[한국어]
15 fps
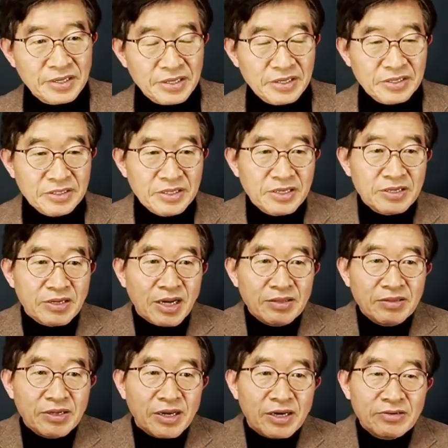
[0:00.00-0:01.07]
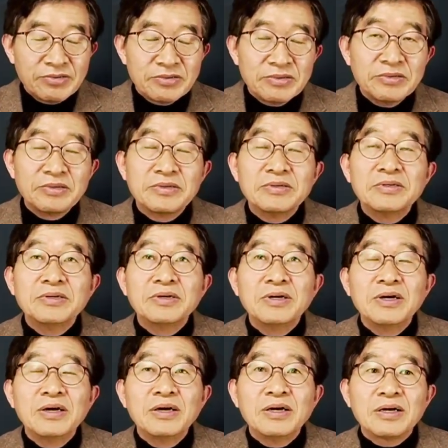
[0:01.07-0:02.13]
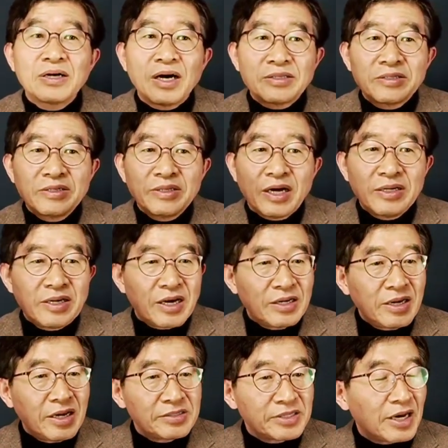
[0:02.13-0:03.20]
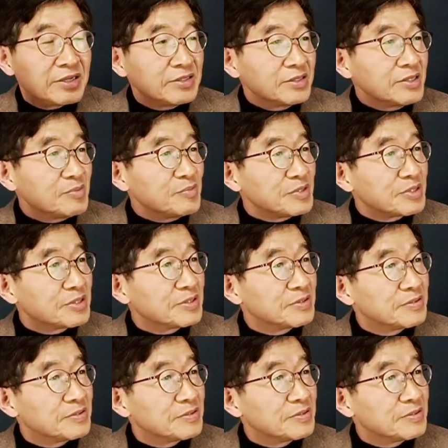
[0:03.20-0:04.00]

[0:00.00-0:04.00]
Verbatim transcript: 이런 인간들하고 같은 하루 안에 사는 겁니다.